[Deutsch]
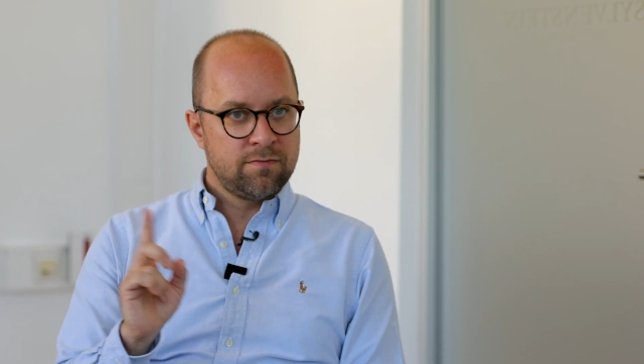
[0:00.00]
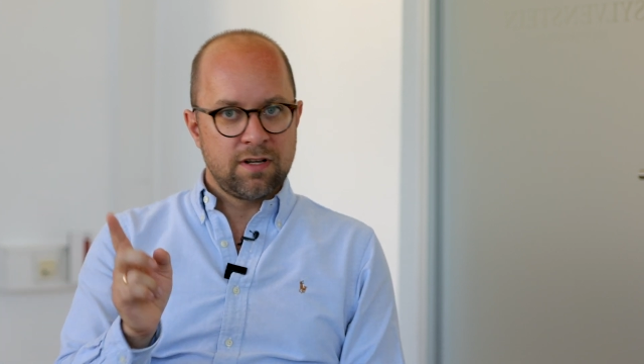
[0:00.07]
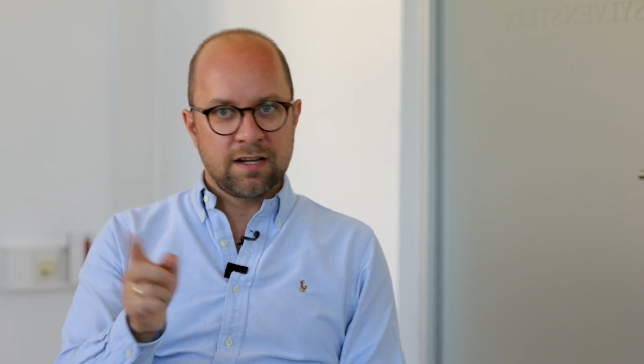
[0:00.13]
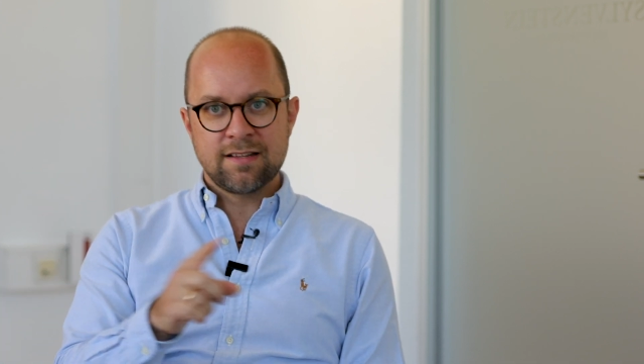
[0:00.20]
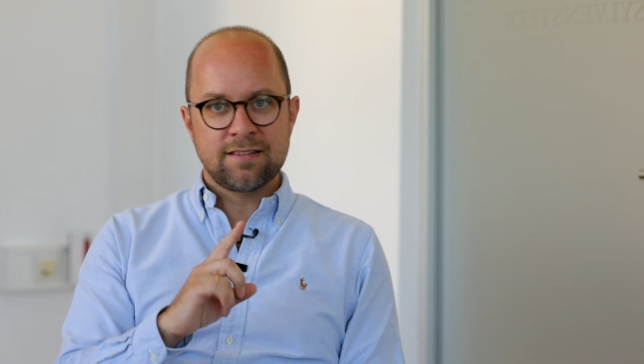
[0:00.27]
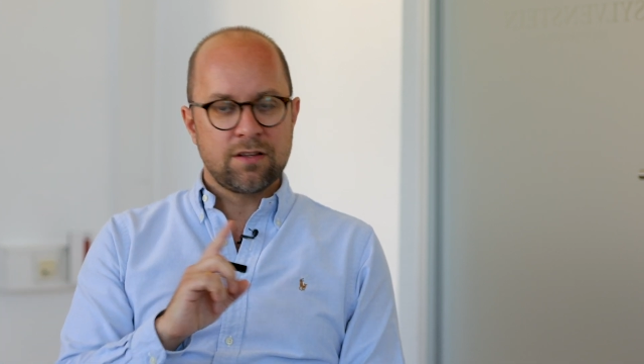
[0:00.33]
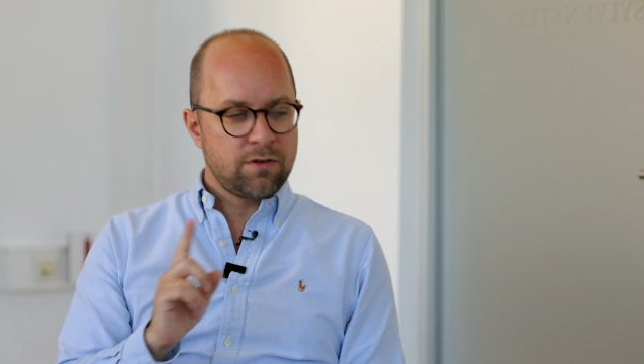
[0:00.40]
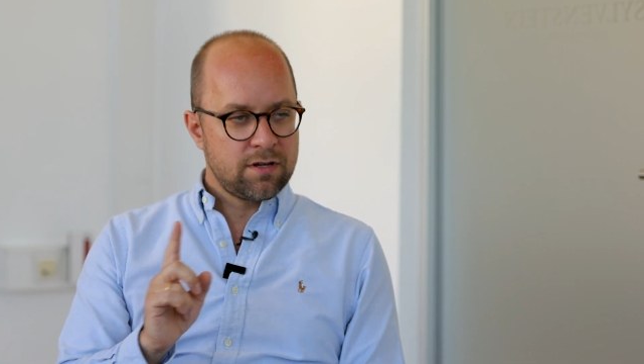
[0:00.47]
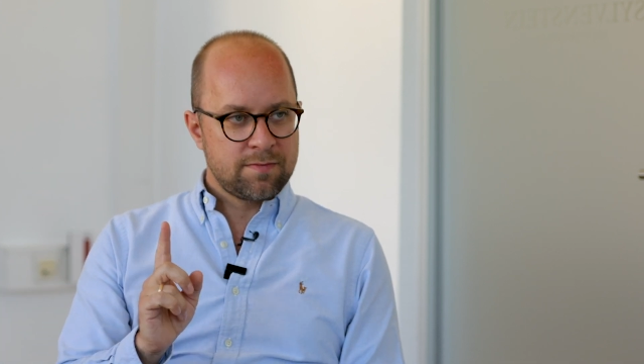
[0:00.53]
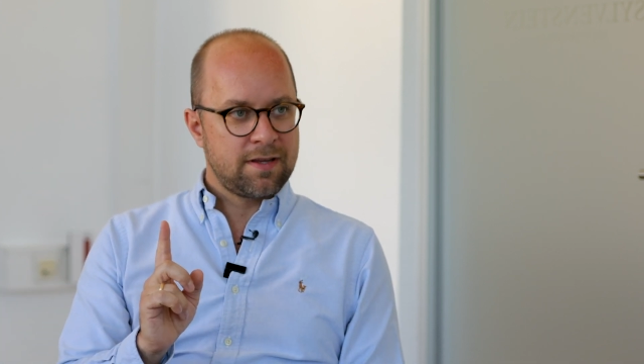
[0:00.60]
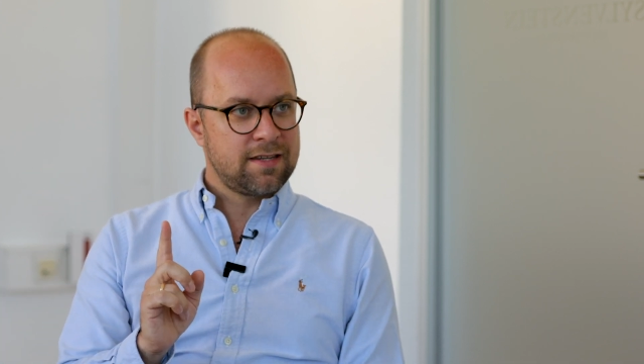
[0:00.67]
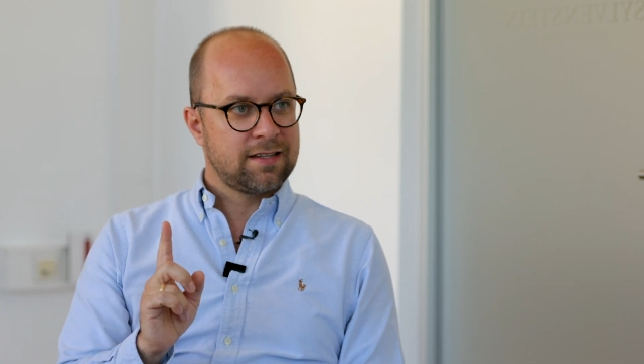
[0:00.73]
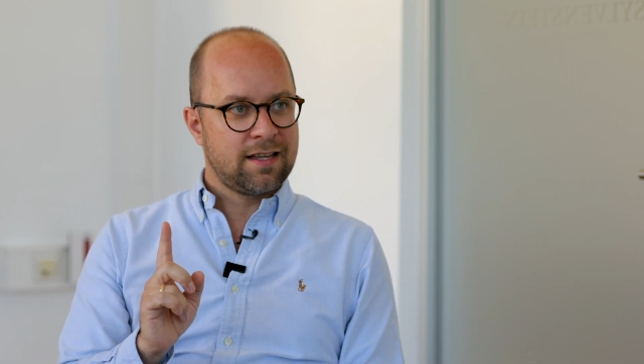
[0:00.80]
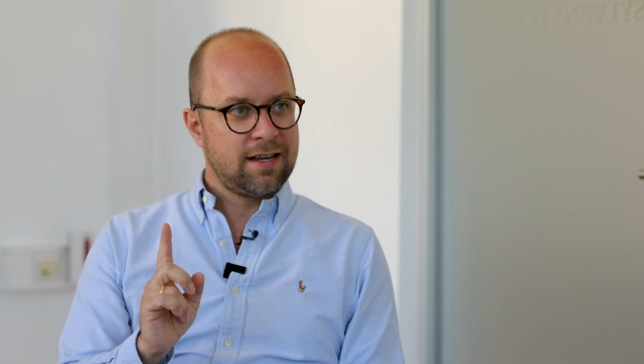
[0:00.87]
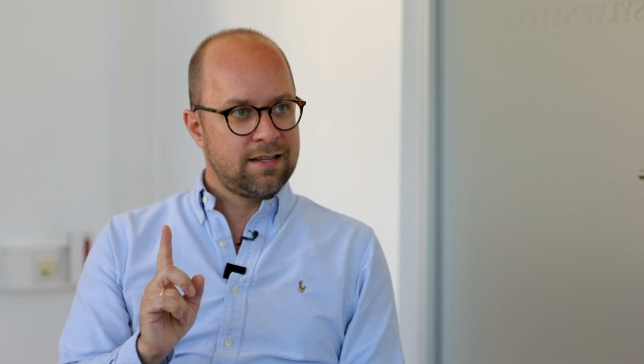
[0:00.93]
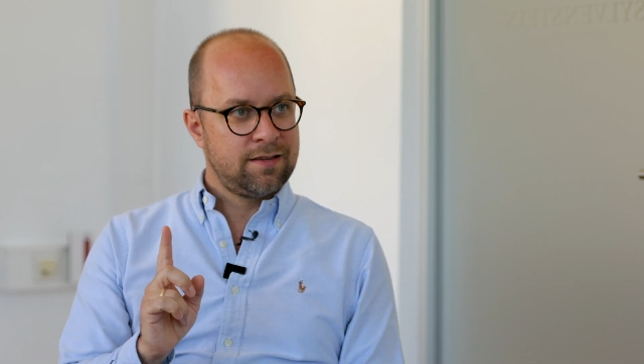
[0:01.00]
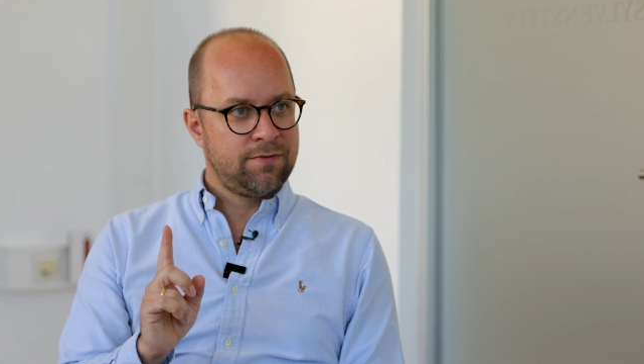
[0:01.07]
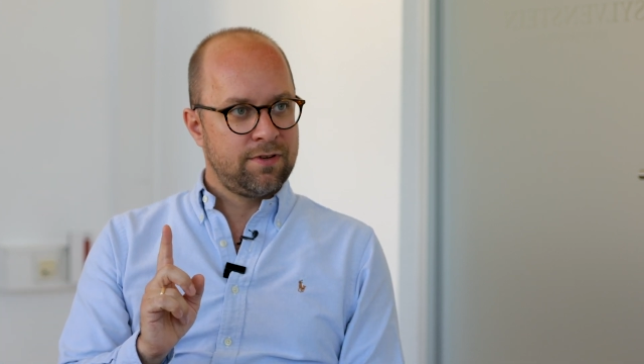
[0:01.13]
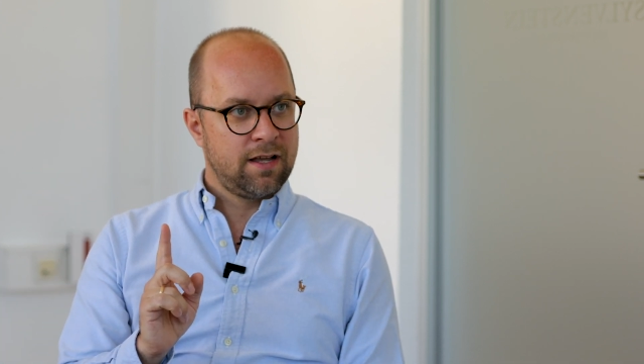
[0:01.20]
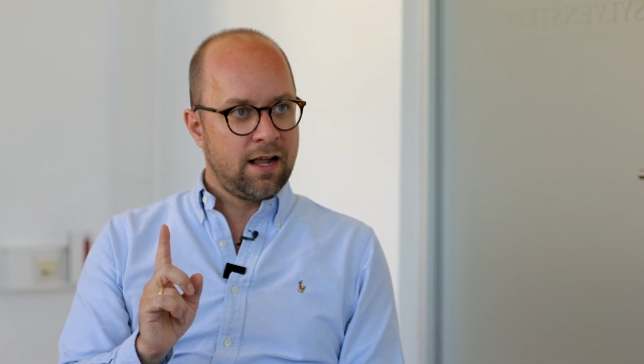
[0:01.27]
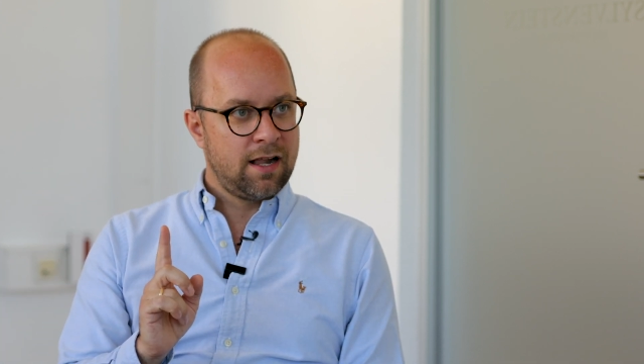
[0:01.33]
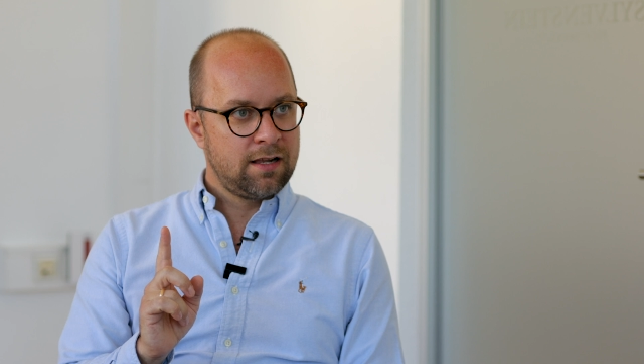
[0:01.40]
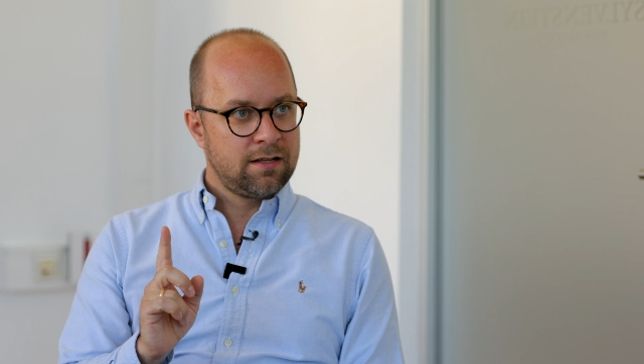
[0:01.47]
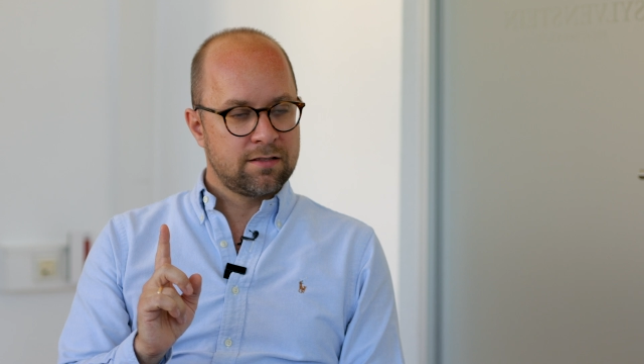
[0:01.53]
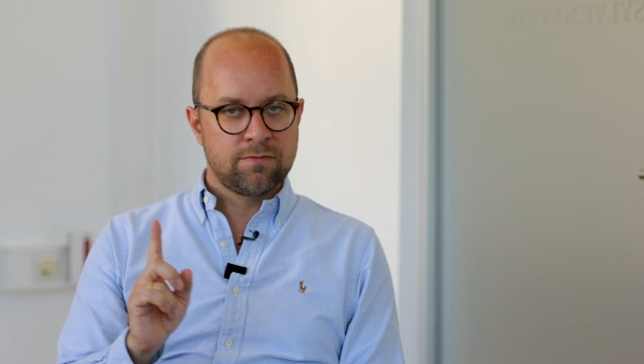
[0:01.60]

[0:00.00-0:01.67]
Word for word: Wie lange das dauert, ist mir eigentlich relativ egal.